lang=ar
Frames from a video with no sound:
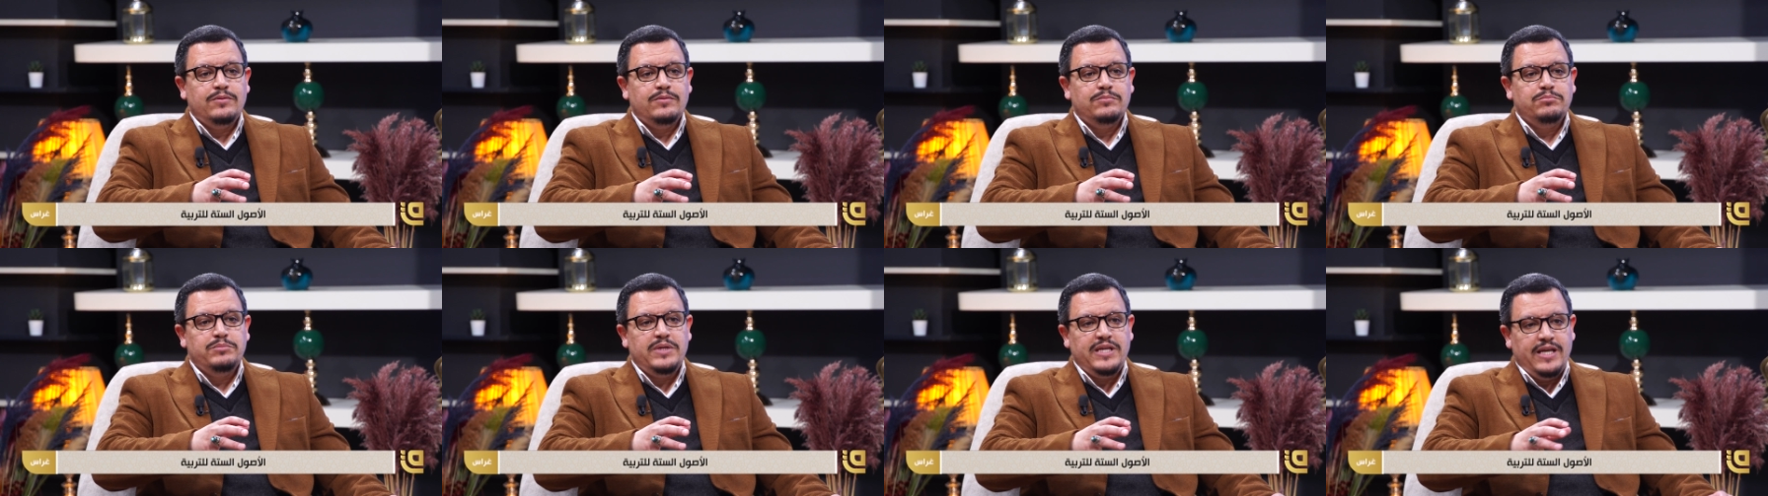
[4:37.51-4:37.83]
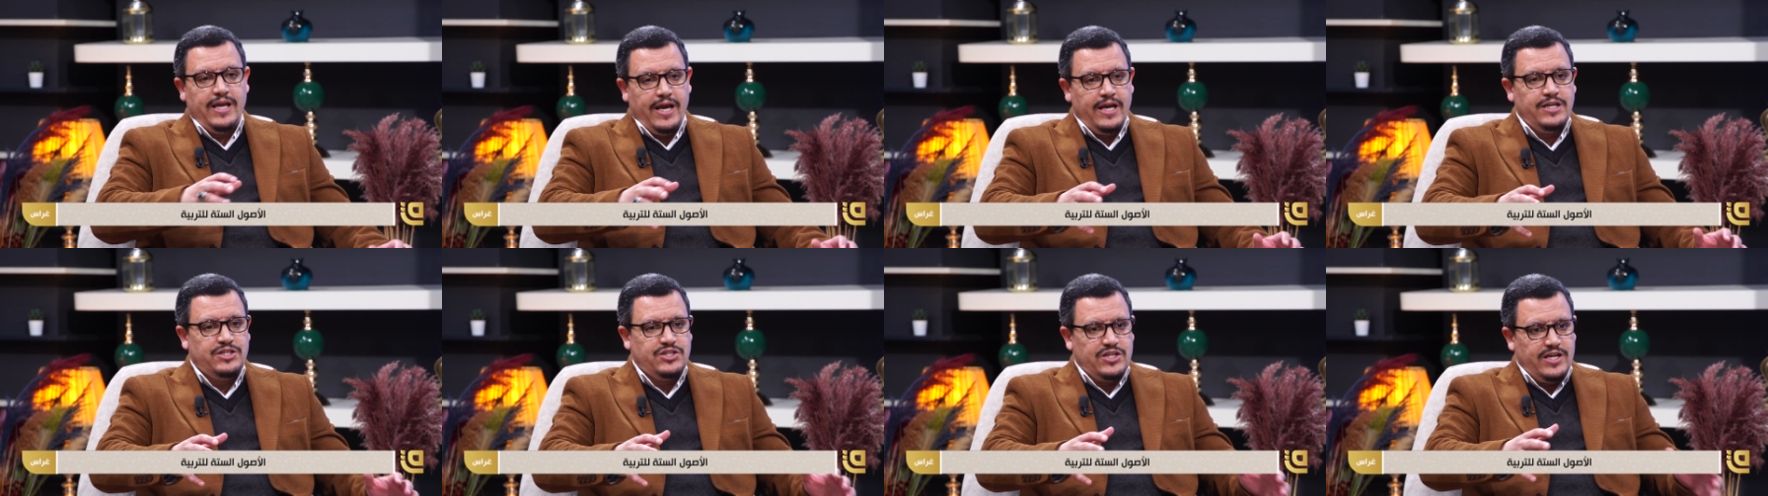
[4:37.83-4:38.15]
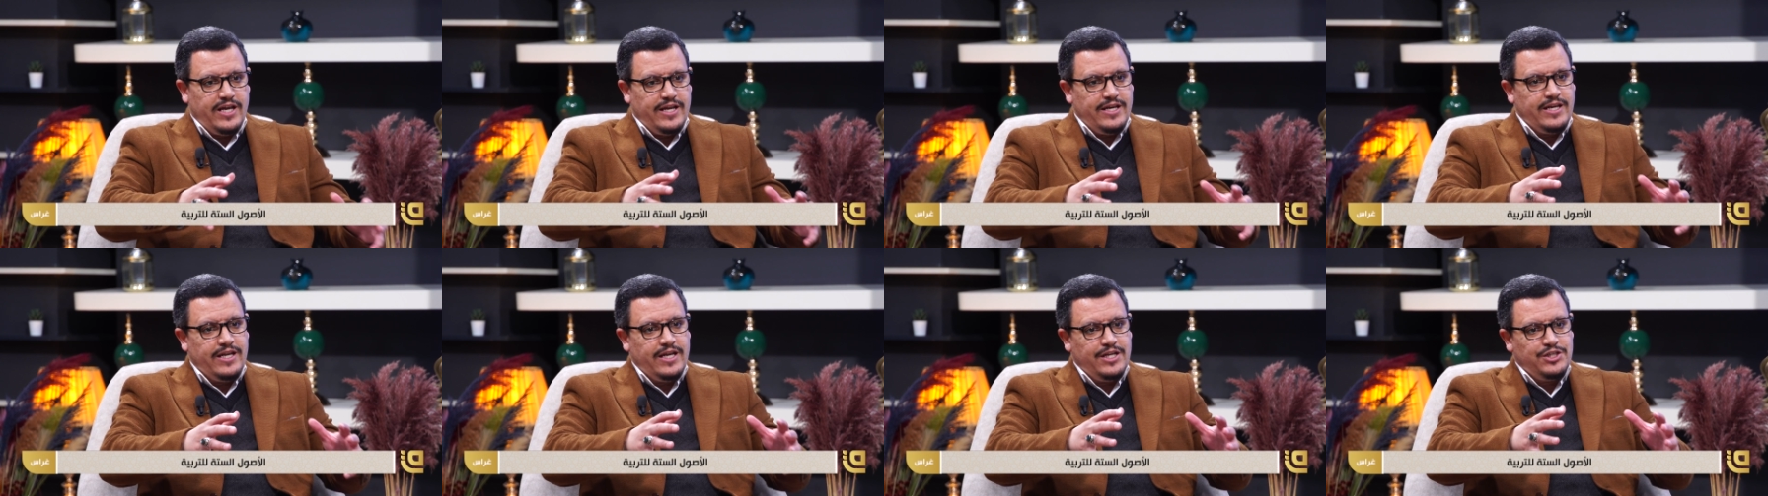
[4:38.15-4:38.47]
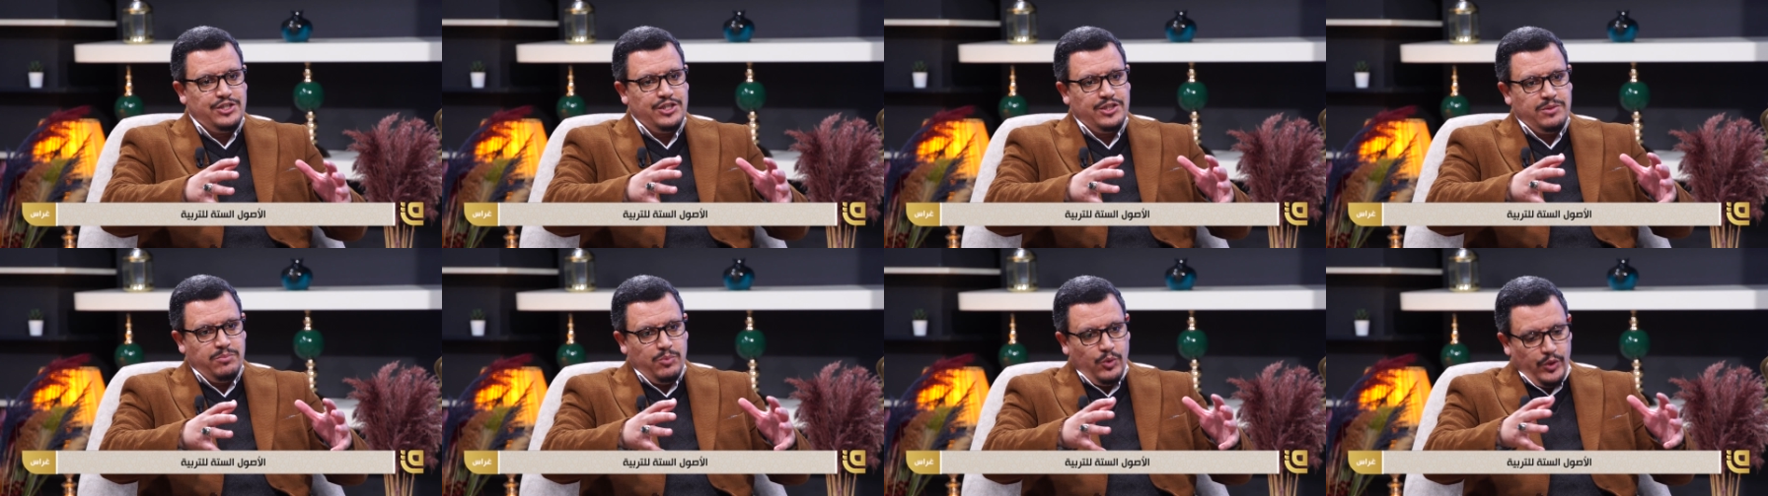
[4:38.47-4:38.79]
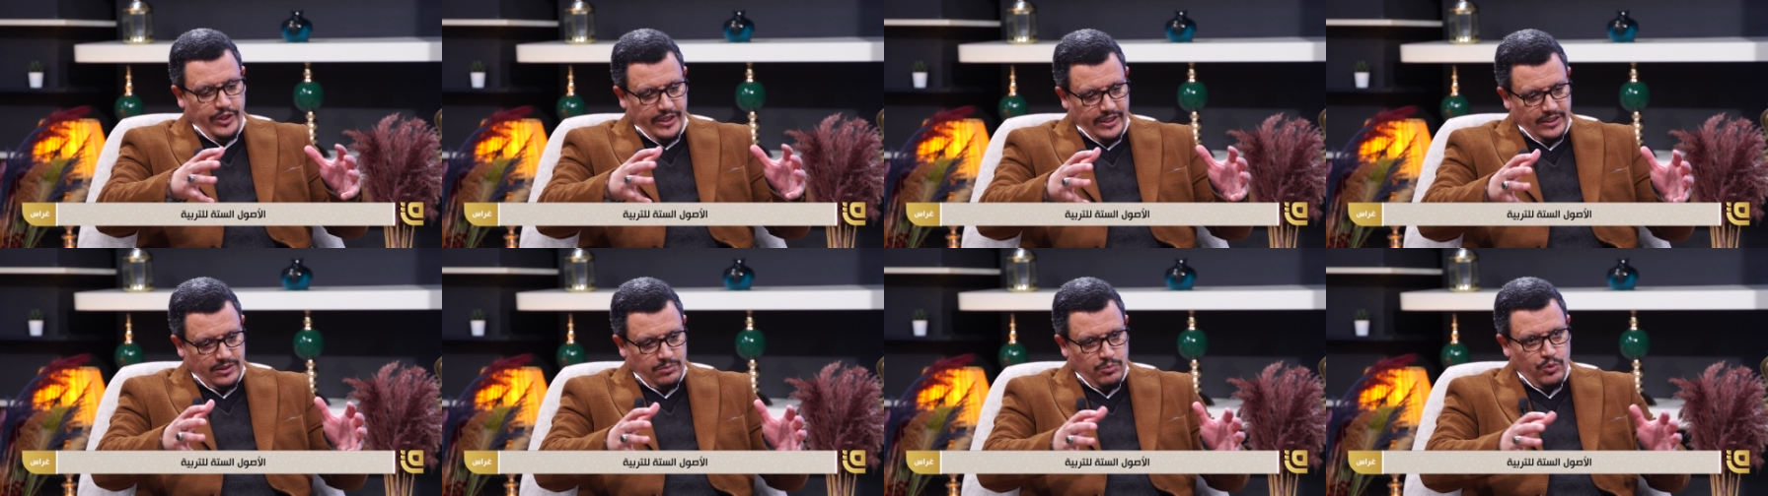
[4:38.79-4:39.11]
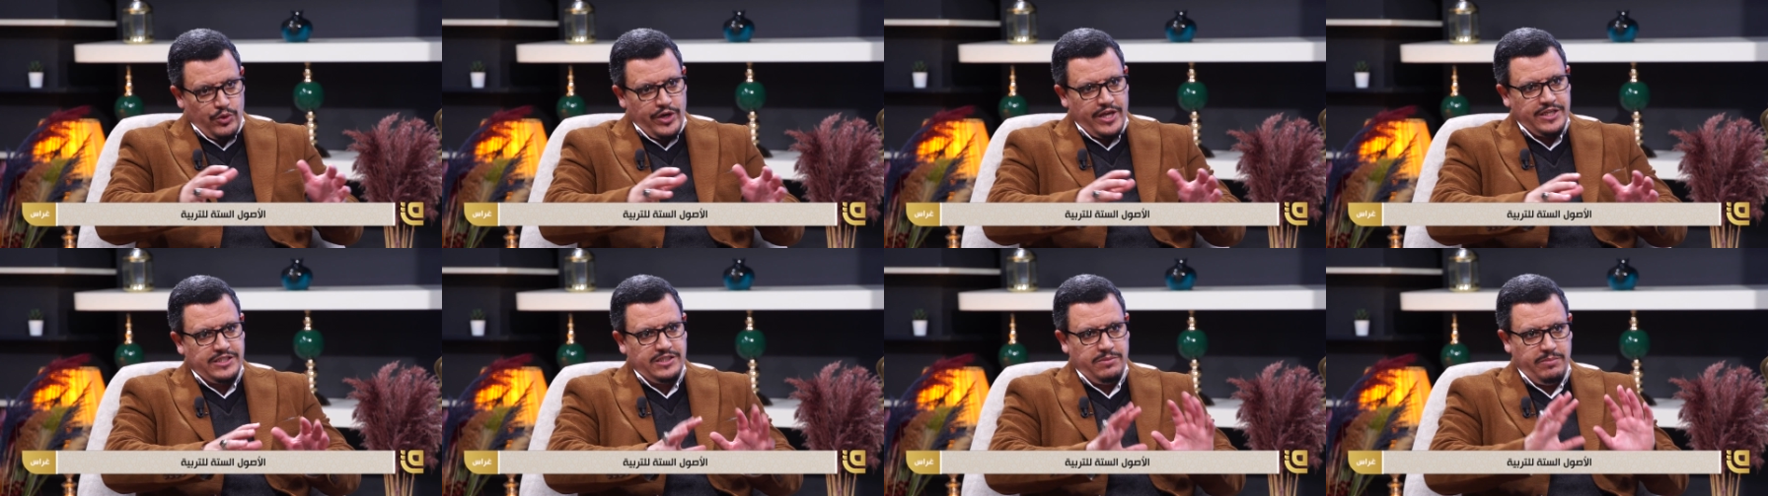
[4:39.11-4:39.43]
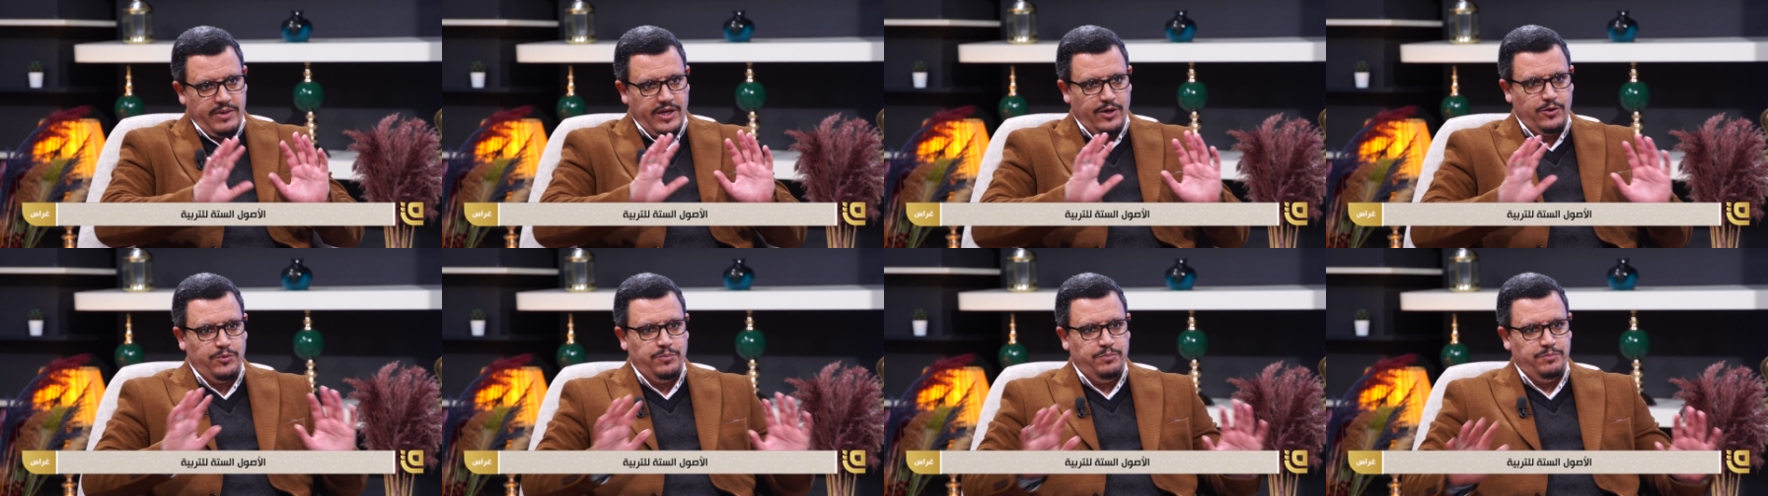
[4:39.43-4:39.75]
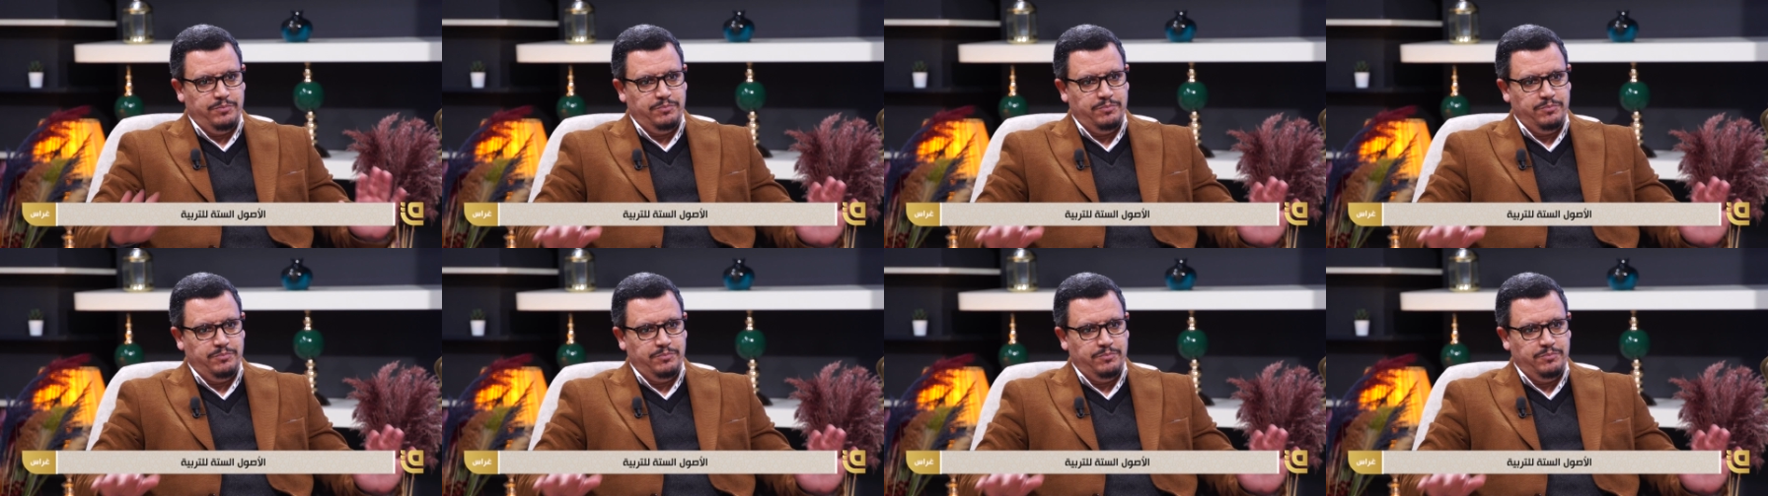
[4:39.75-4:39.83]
من أجل أن يجد محيط مناسب له